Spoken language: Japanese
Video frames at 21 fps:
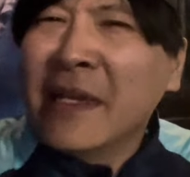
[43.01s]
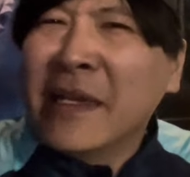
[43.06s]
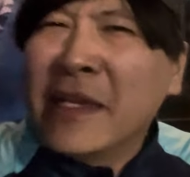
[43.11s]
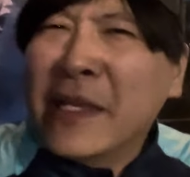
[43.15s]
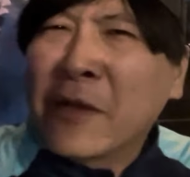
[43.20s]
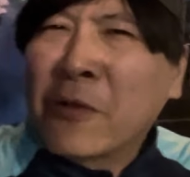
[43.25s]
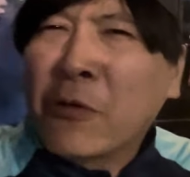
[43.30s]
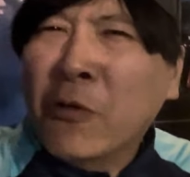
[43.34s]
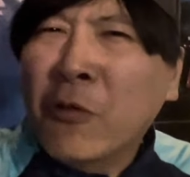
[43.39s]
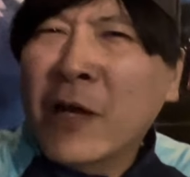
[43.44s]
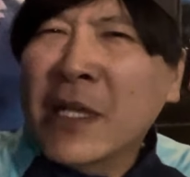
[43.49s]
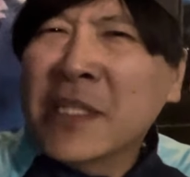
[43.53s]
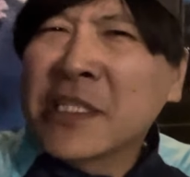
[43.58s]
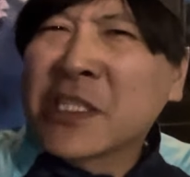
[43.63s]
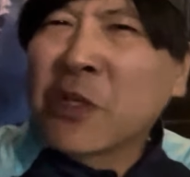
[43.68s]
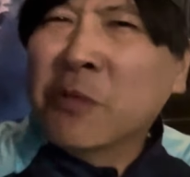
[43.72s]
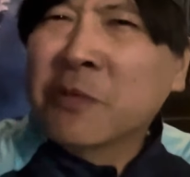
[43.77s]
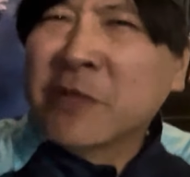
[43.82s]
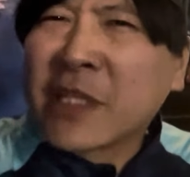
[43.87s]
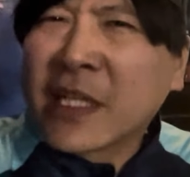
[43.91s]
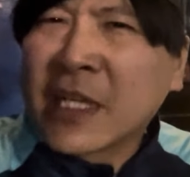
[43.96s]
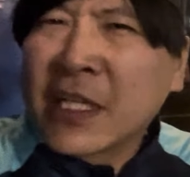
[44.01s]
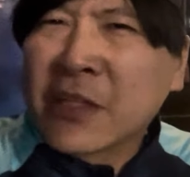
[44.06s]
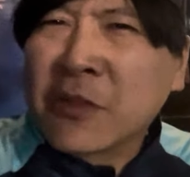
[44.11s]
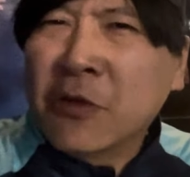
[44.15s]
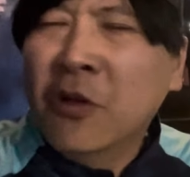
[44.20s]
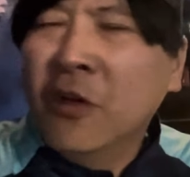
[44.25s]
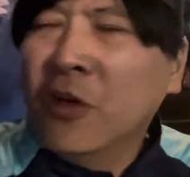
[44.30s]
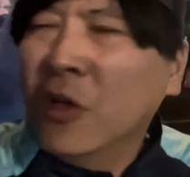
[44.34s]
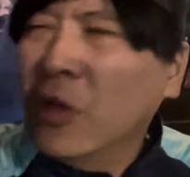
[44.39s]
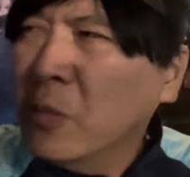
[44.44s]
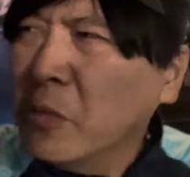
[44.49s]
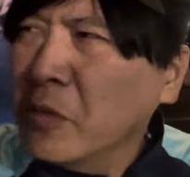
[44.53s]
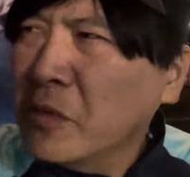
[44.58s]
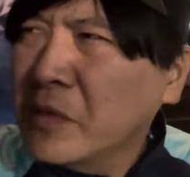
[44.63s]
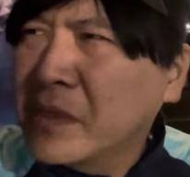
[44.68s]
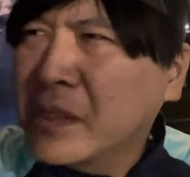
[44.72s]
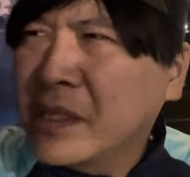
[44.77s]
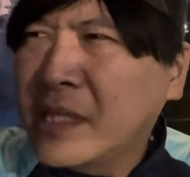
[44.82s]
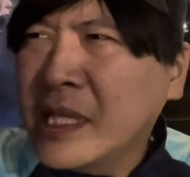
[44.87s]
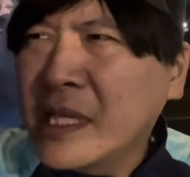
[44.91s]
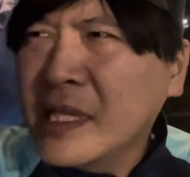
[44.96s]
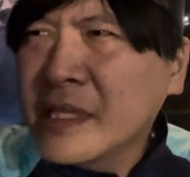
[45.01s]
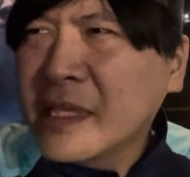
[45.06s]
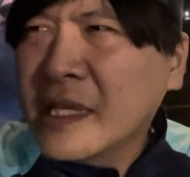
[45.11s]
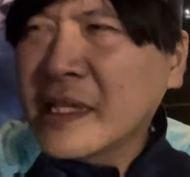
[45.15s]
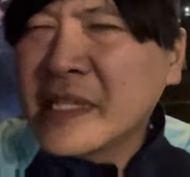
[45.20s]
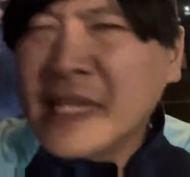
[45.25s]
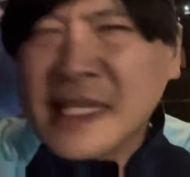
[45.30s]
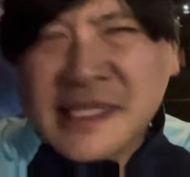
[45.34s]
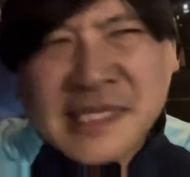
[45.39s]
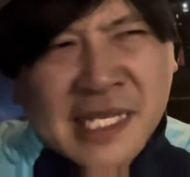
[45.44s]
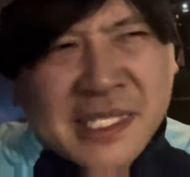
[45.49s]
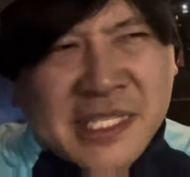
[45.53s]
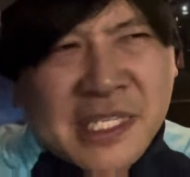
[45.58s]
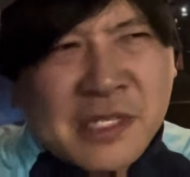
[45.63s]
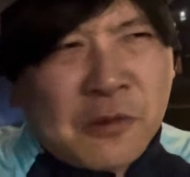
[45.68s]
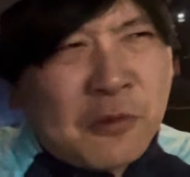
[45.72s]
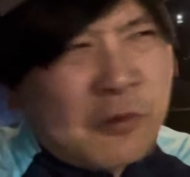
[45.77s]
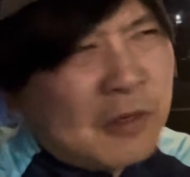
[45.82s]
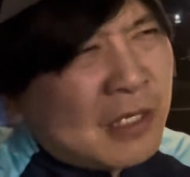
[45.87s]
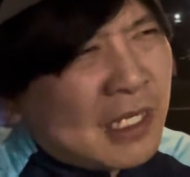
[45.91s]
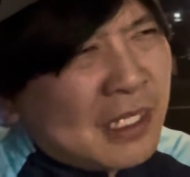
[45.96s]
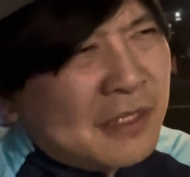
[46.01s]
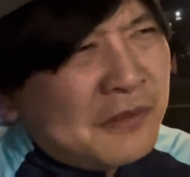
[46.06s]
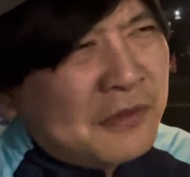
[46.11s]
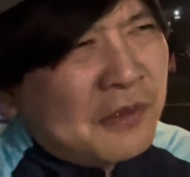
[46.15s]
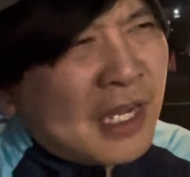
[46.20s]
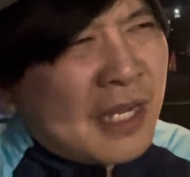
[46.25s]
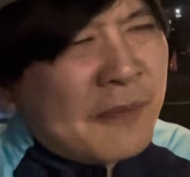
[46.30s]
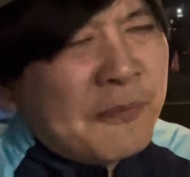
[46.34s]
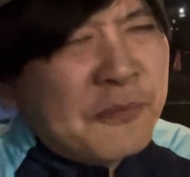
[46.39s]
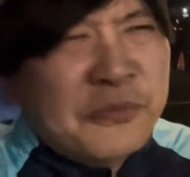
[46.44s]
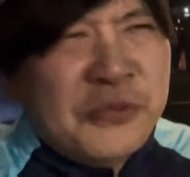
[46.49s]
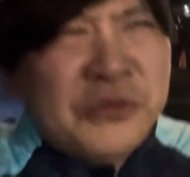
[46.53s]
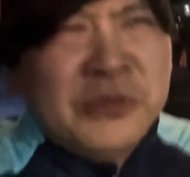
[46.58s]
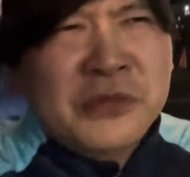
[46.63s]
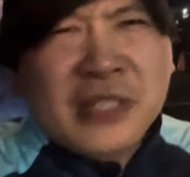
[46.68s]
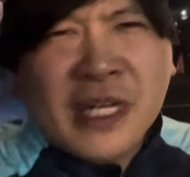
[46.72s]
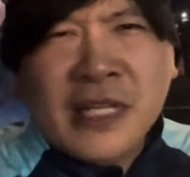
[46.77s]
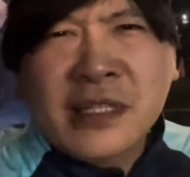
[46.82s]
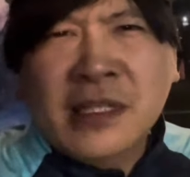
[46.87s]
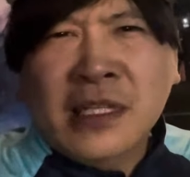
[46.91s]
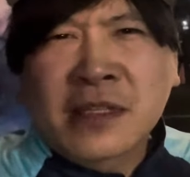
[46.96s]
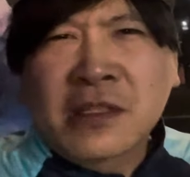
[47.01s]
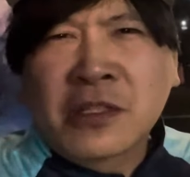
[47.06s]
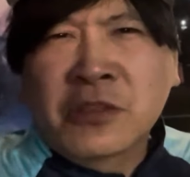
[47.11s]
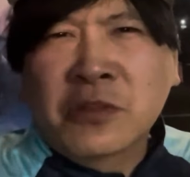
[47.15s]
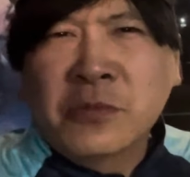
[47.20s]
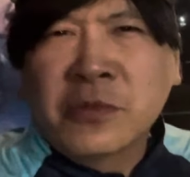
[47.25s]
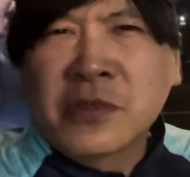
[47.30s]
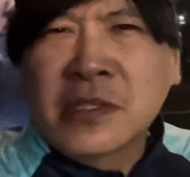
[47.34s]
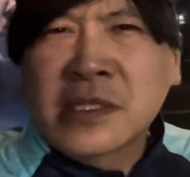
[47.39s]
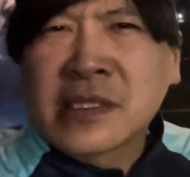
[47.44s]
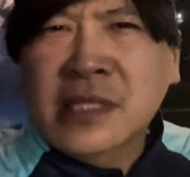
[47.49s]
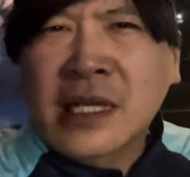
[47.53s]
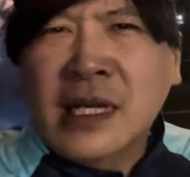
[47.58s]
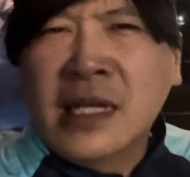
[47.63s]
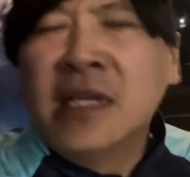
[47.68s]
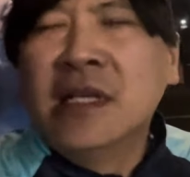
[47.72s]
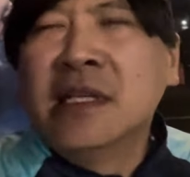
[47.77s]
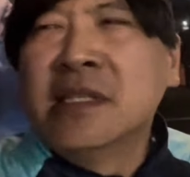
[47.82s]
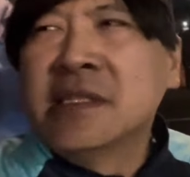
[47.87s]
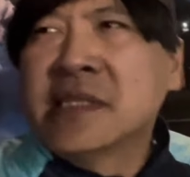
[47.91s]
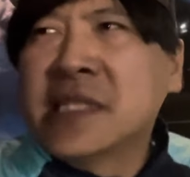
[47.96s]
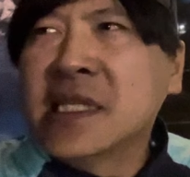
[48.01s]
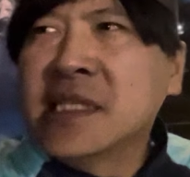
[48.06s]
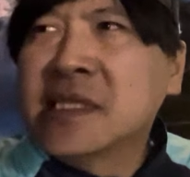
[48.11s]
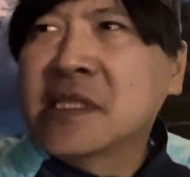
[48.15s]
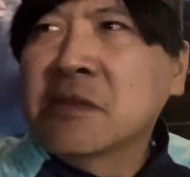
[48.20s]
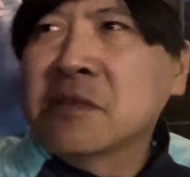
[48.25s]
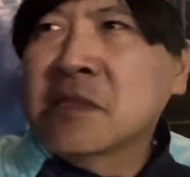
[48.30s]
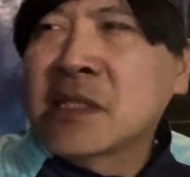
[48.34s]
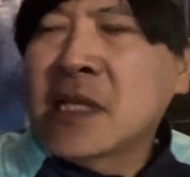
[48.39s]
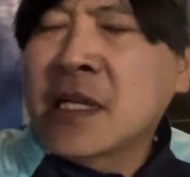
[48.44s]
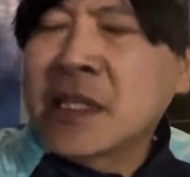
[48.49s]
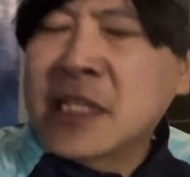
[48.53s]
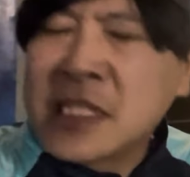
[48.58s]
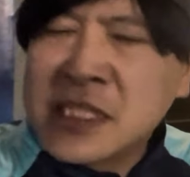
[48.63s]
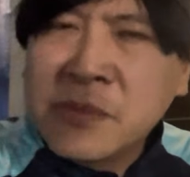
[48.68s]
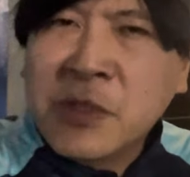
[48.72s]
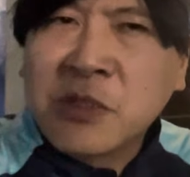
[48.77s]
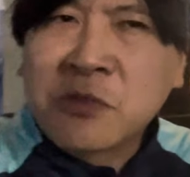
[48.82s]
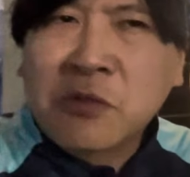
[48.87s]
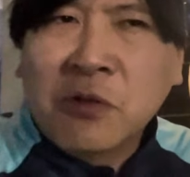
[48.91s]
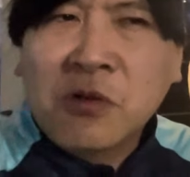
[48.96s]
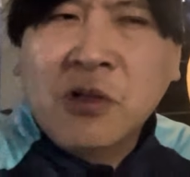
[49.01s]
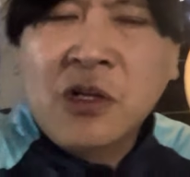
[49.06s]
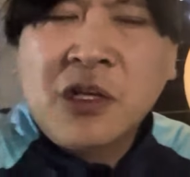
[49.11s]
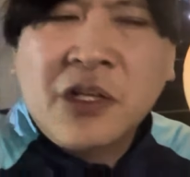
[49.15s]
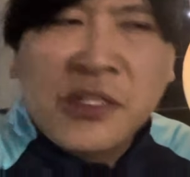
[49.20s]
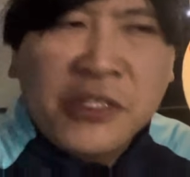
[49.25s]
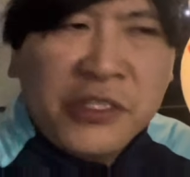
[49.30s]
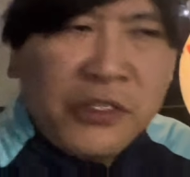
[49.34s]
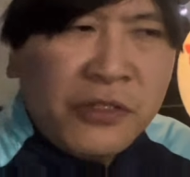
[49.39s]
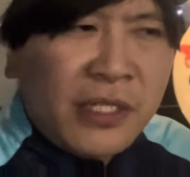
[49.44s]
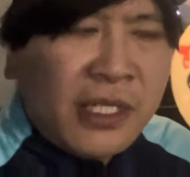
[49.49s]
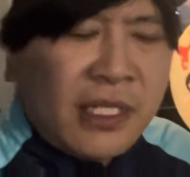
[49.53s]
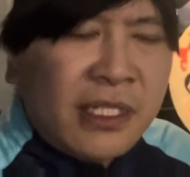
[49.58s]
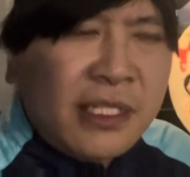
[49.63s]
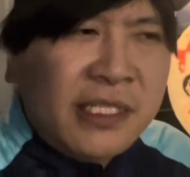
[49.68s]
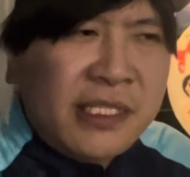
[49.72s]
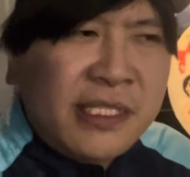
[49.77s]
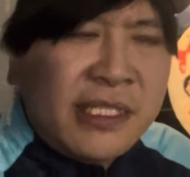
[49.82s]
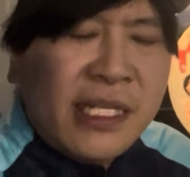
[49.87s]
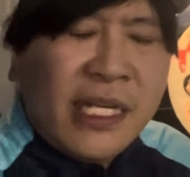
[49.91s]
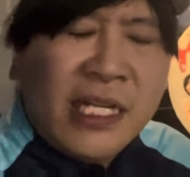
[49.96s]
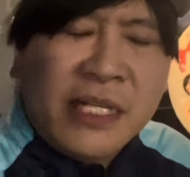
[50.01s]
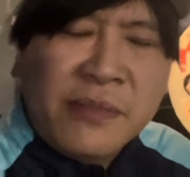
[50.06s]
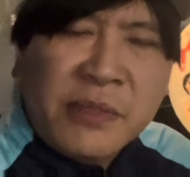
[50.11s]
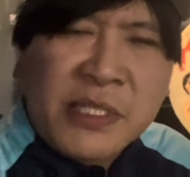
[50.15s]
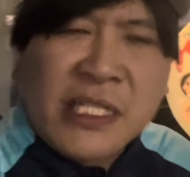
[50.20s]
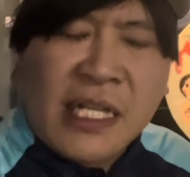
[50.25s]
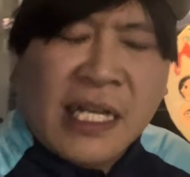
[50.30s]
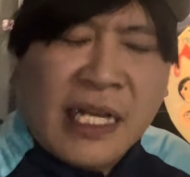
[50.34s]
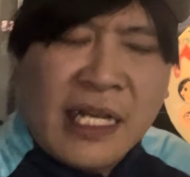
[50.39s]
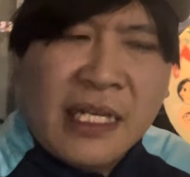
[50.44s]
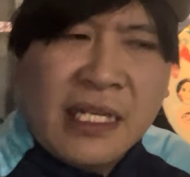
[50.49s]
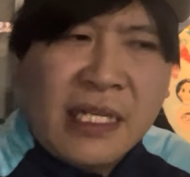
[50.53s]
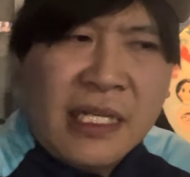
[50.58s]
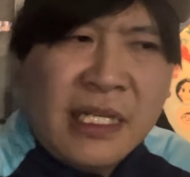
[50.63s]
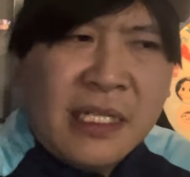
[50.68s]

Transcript: え後半勝負だなと思っていた矢先後半の8分ぐらいだったと思うんですが、先制をされてしまうというような形でありました。